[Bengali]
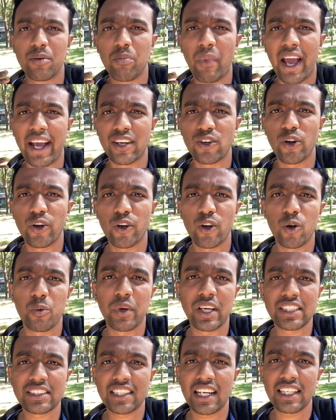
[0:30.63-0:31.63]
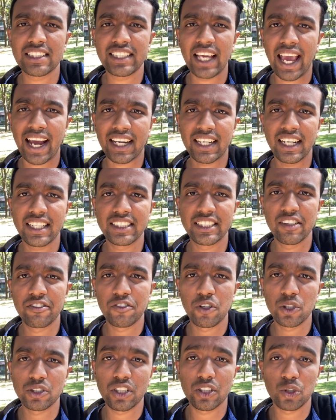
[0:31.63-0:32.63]
মাইক্রো ইকোনমিক্স ক্লাস একটাই শিফট
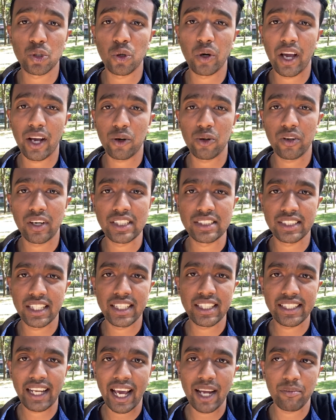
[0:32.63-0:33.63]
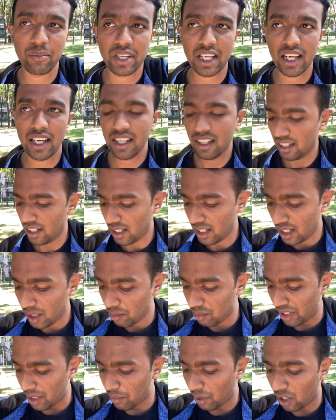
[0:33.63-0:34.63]
হয়েছে তো এখন এই যেই টাইমটা
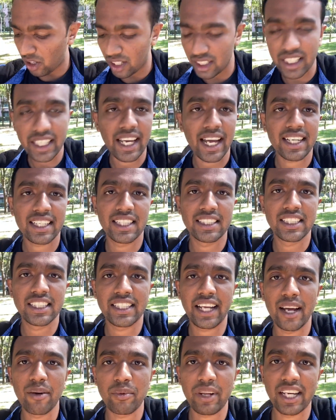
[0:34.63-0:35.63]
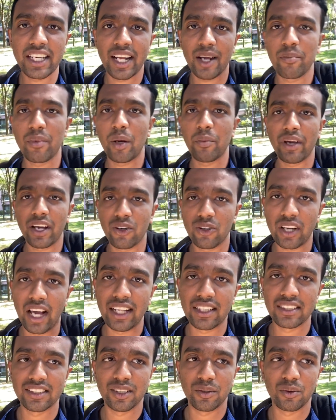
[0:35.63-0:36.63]
মানে বারোটা থেকে একটা যে টাইমটা এই টাইমটা আমি এখন
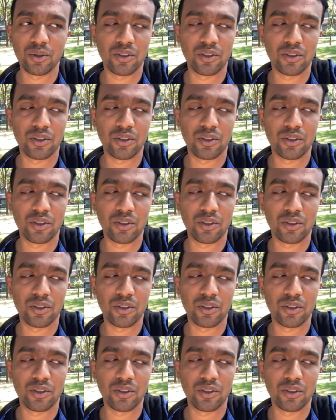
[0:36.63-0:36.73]
খাইতে যাবো